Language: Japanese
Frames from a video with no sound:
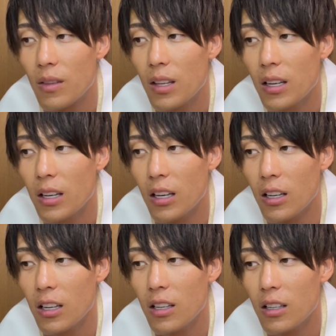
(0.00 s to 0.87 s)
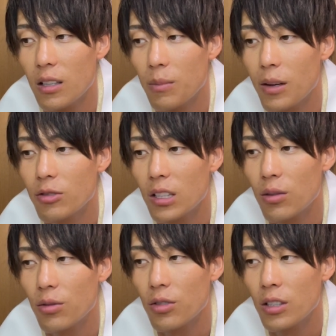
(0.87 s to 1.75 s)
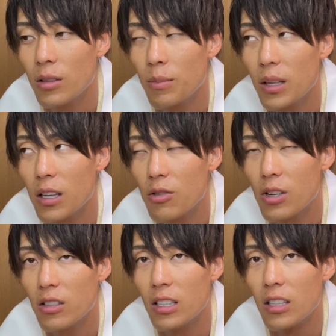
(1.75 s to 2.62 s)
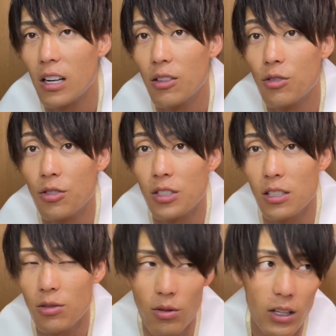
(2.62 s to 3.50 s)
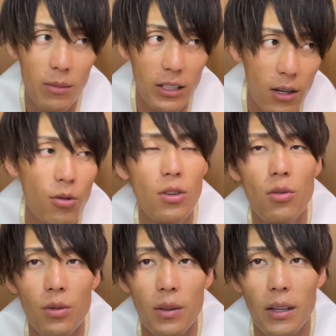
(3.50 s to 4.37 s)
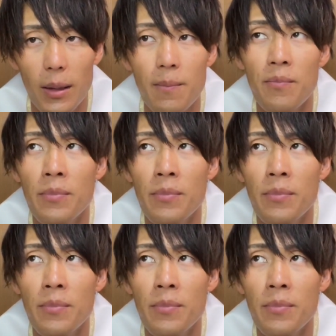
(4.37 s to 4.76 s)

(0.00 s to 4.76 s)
て、えー、まあある程度本当に3日4日ぐらいで回復して、そこからまた追い込んで、